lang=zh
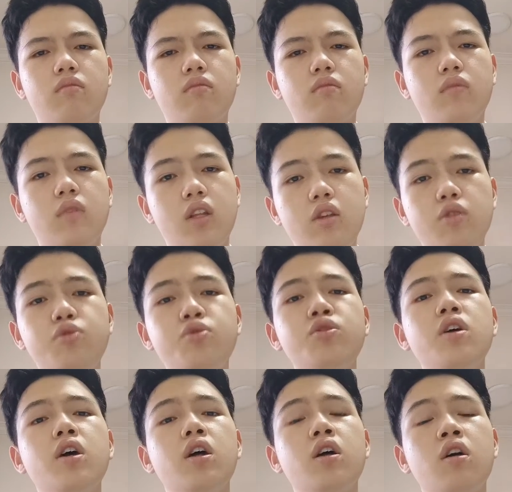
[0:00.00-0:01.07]
的
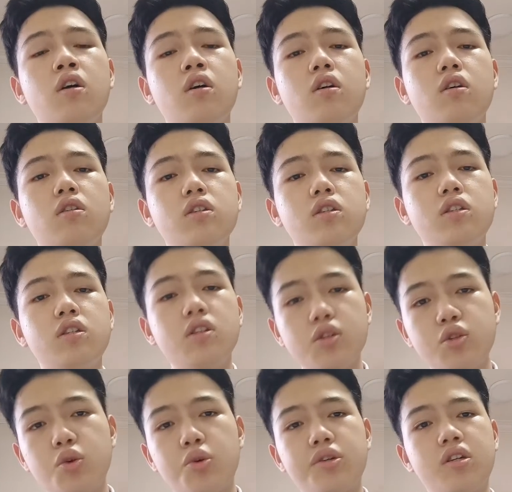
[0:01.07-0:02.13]
确。 这
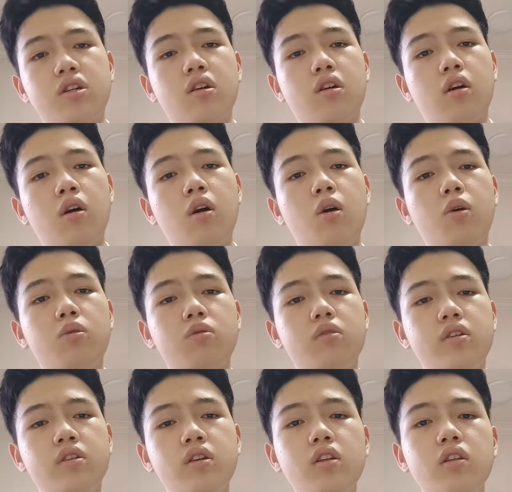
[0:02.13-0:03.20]
种时候，
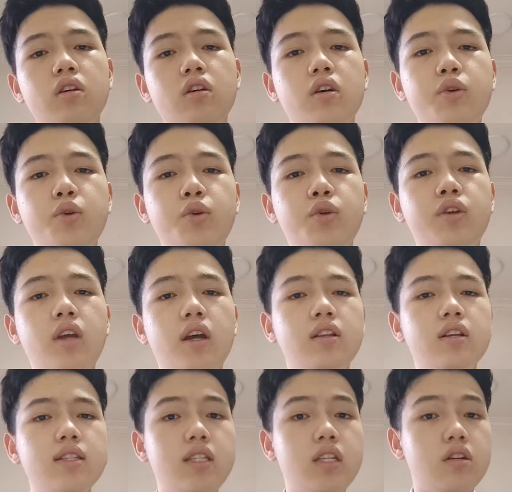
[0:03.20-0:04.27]
任何语言
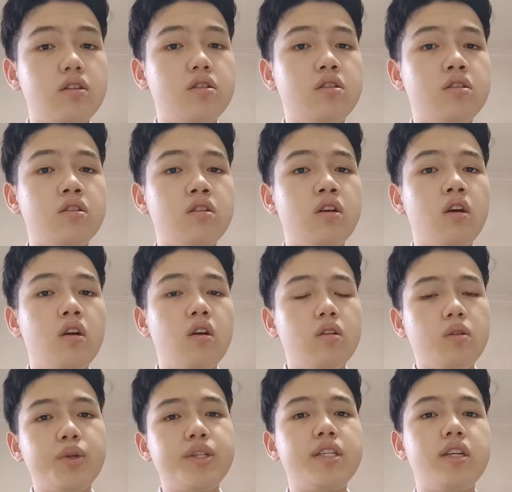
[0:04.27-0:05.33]
的解释
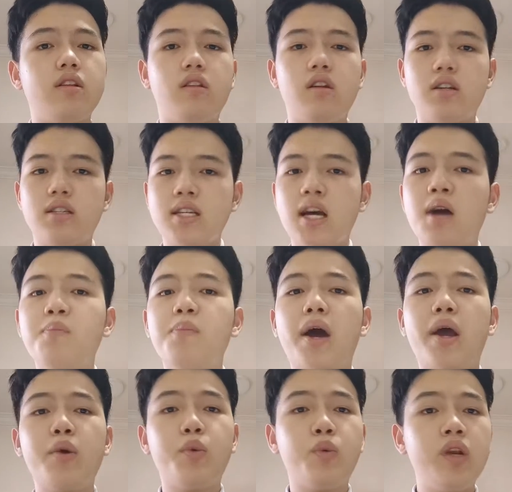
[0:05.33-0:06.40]
都显得苍
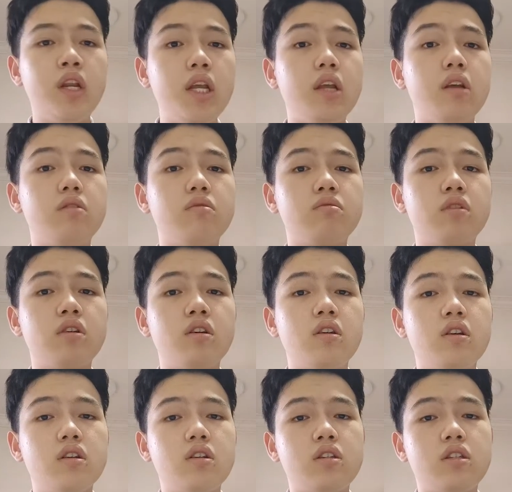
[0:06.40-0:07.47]
白无力，
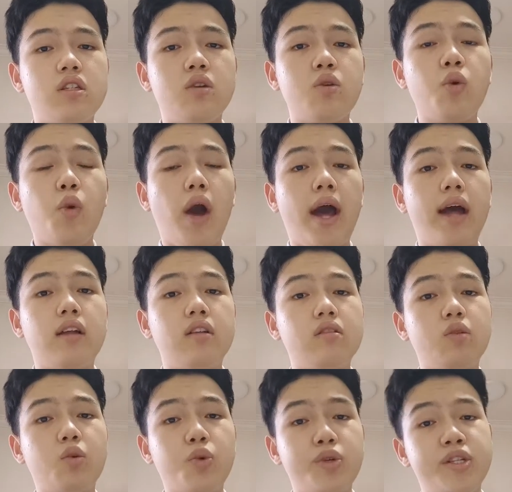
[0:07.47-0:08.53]
尽管
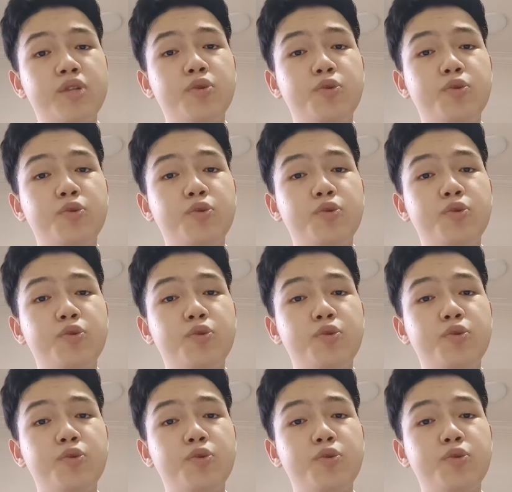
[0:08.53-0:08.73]
我是无